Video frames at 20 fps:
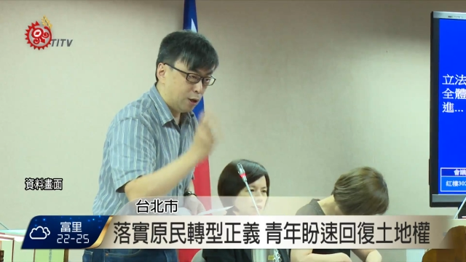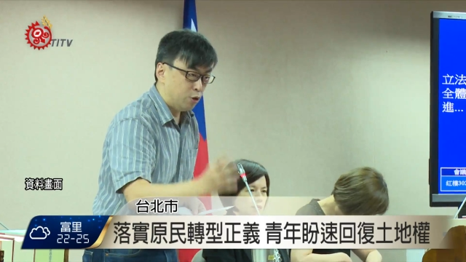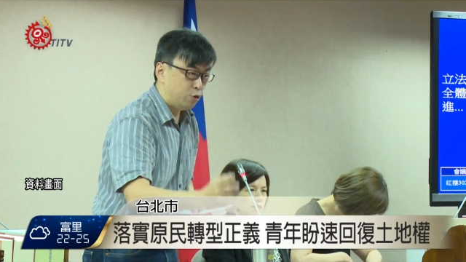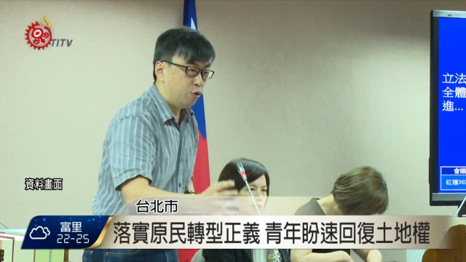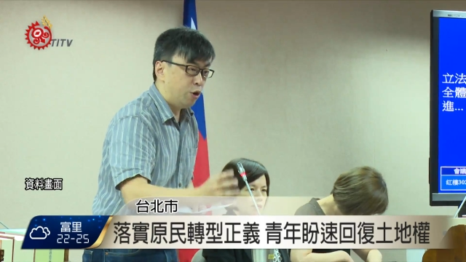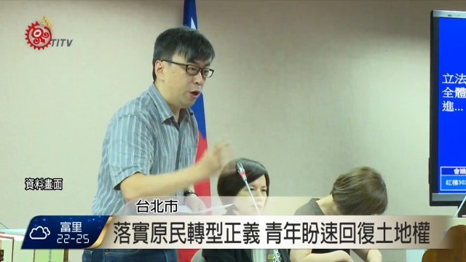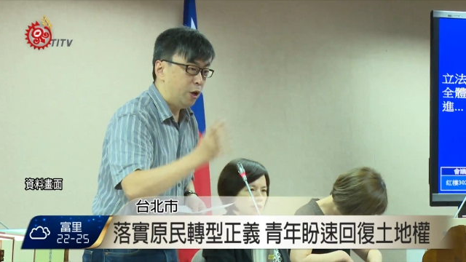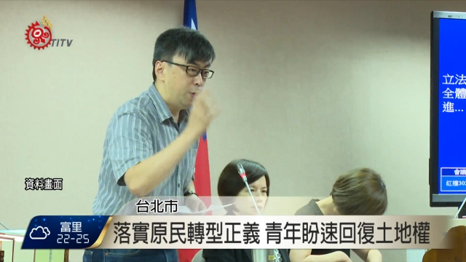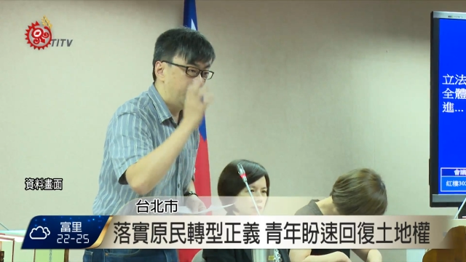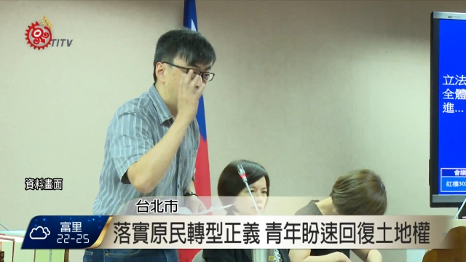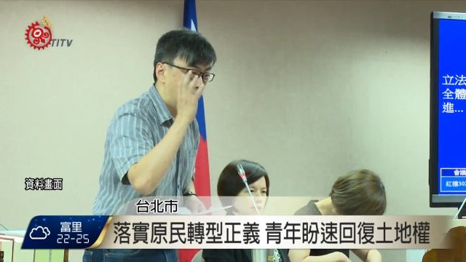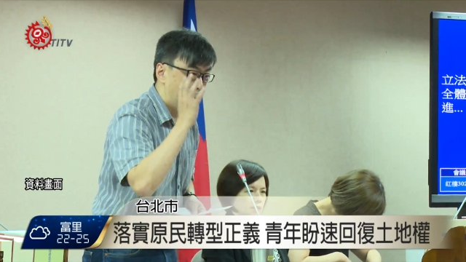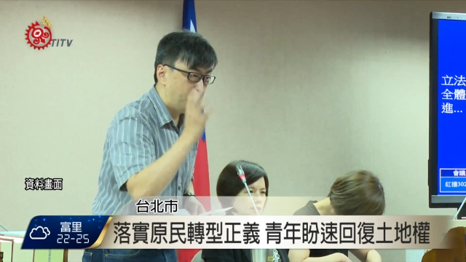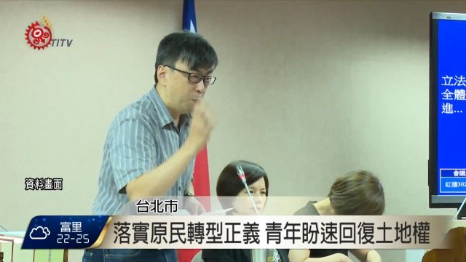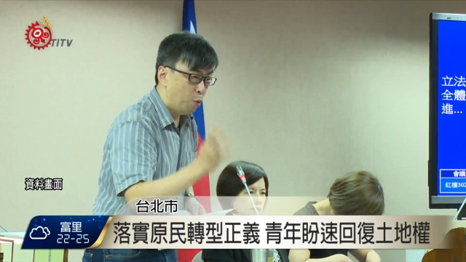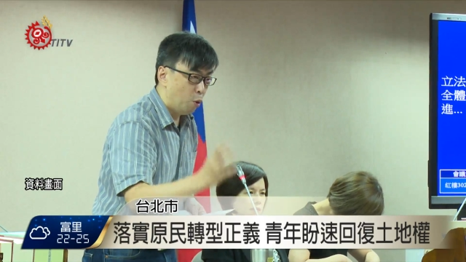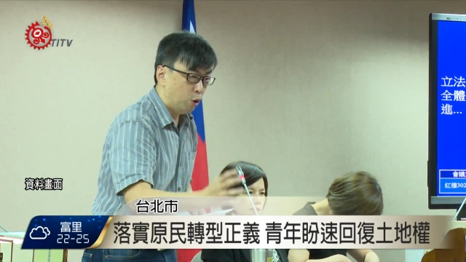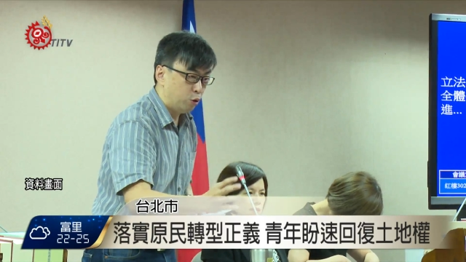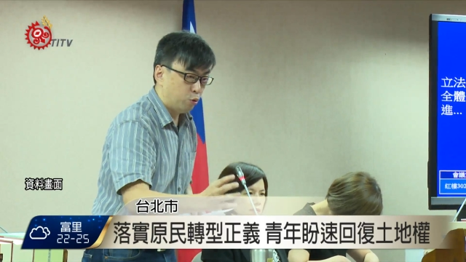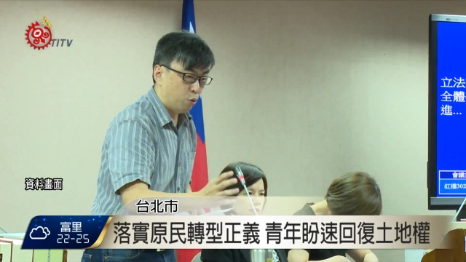民进党版
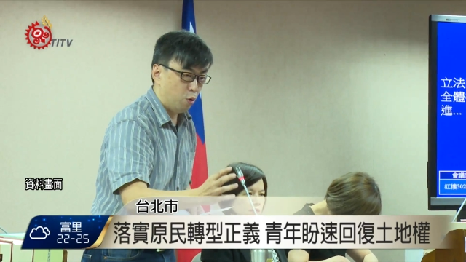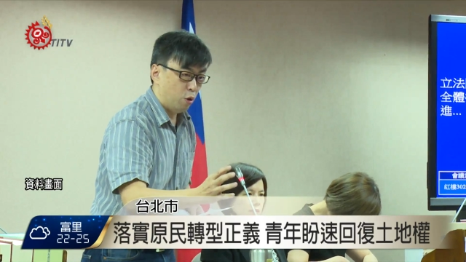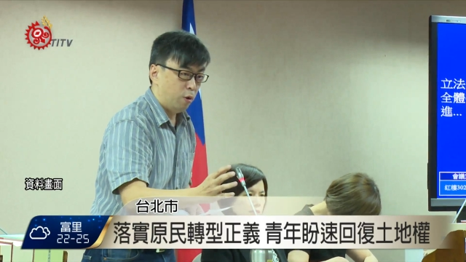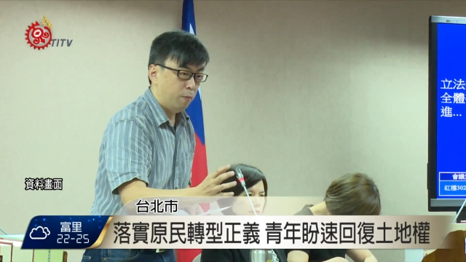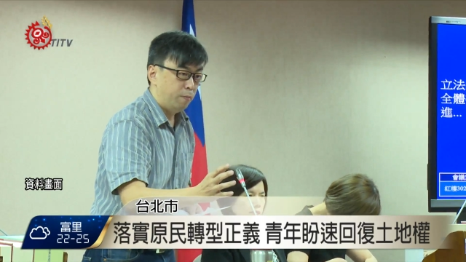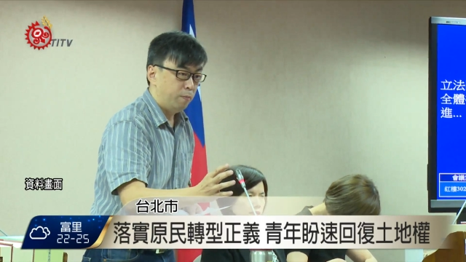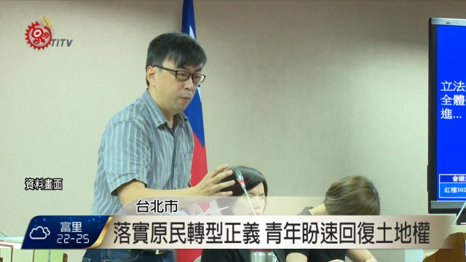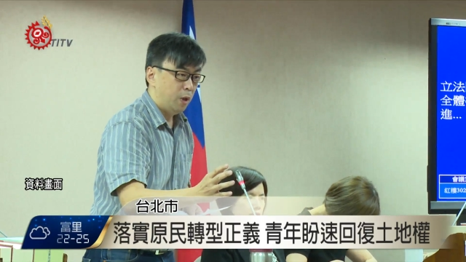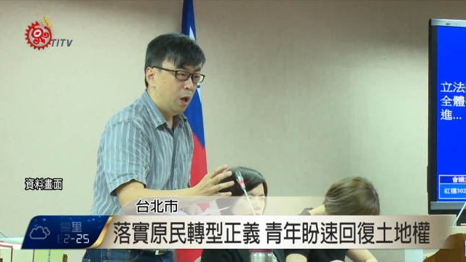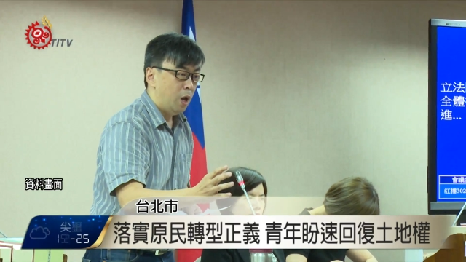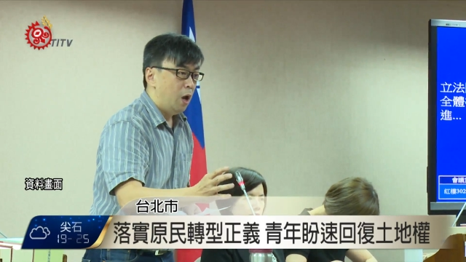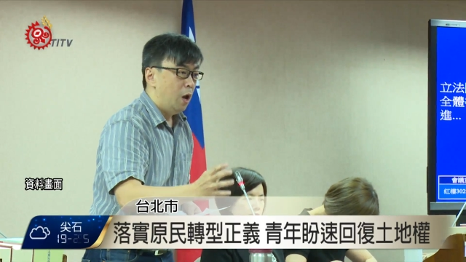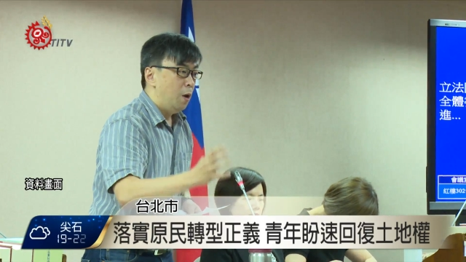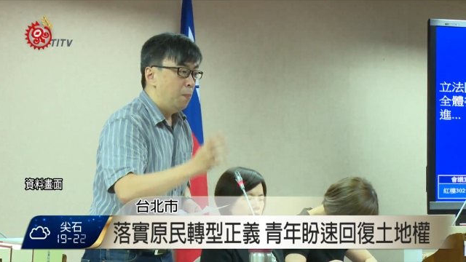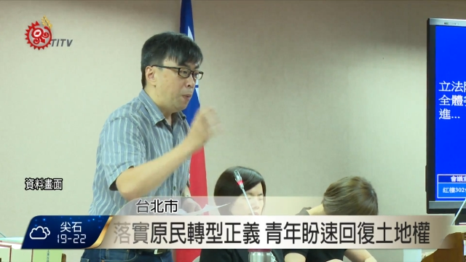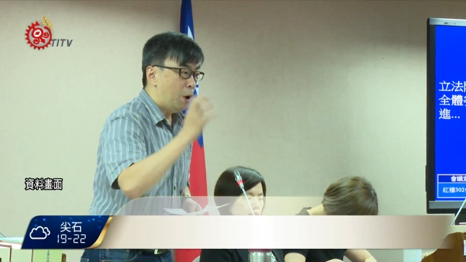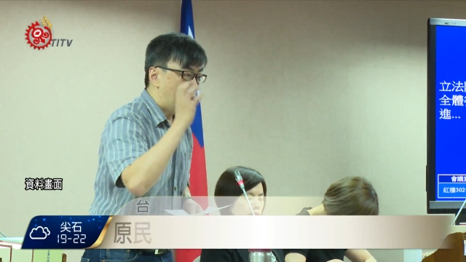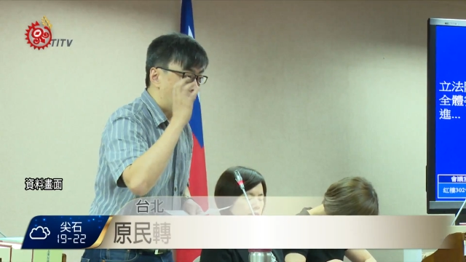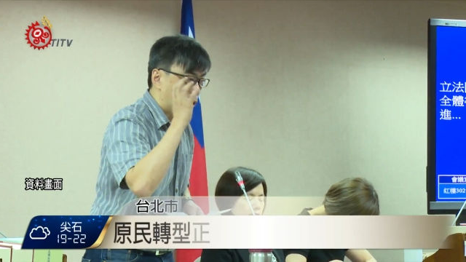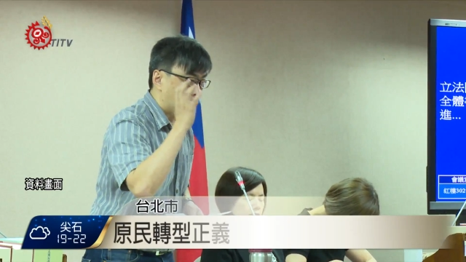促转条例已经完
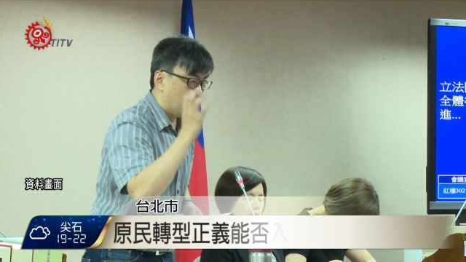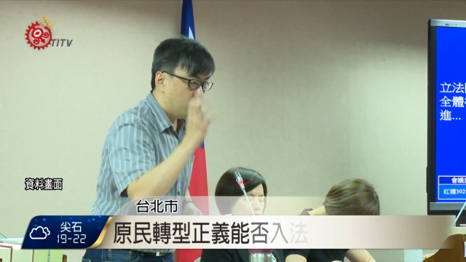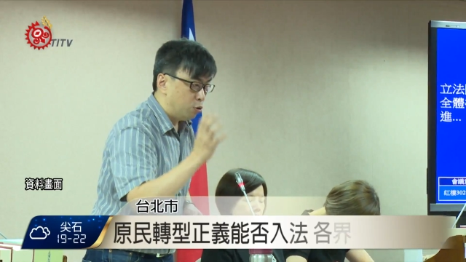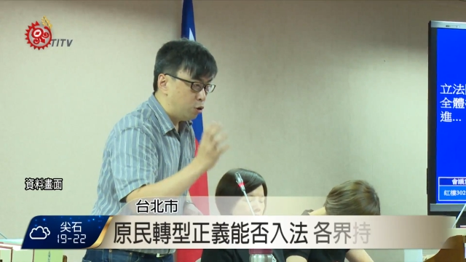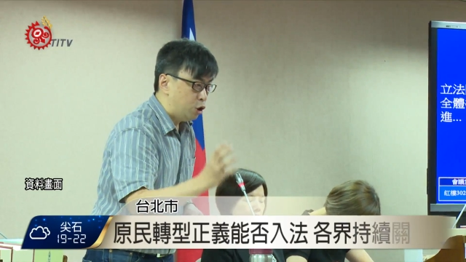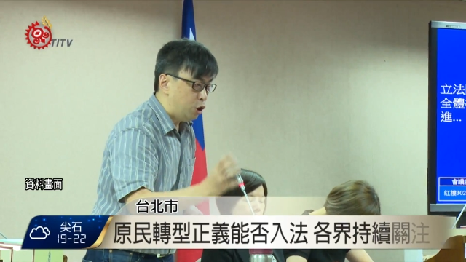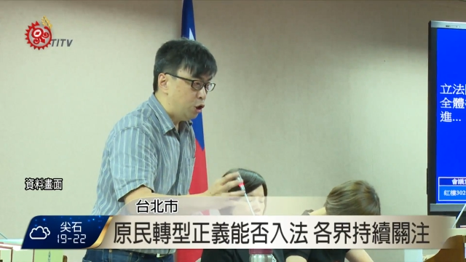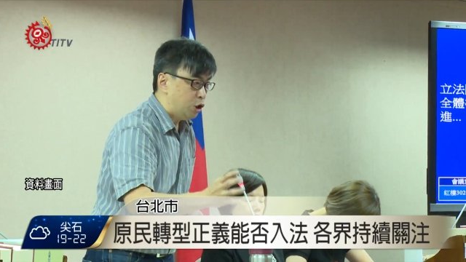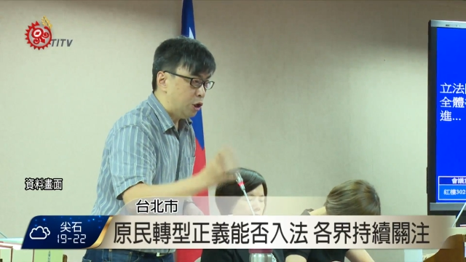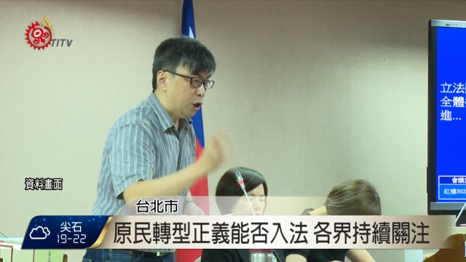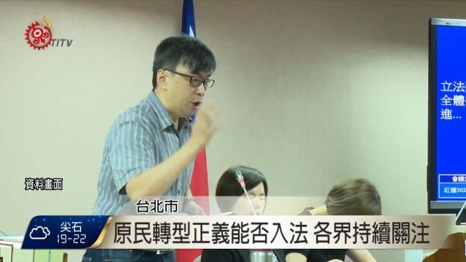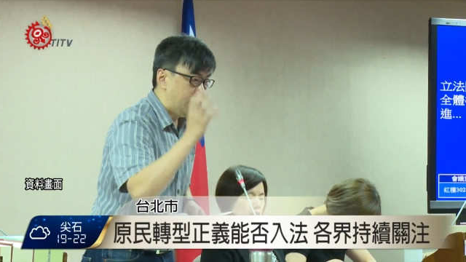成一读，其